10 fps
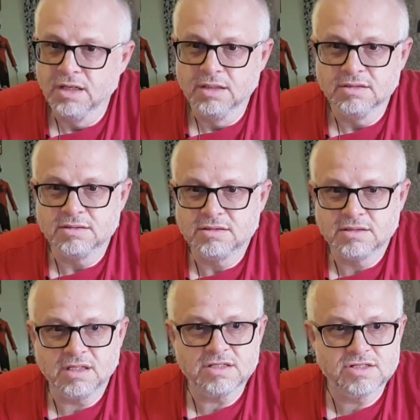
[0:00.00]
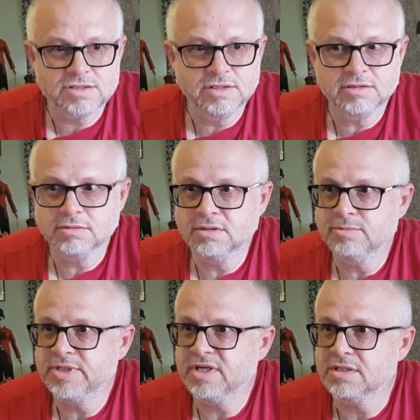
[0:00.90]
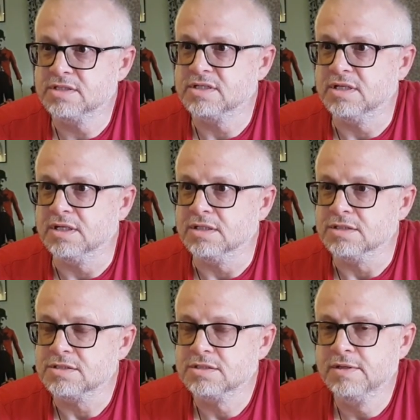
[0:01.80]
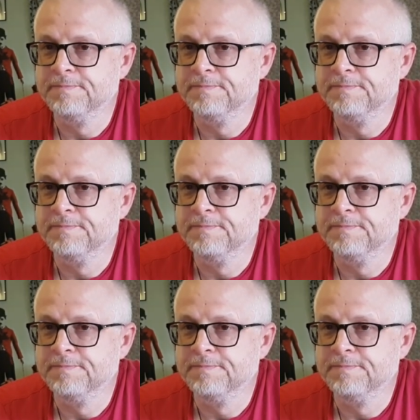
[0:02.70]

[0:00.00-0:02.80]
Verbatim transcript: Strasznie trudne pytanie zadajesz.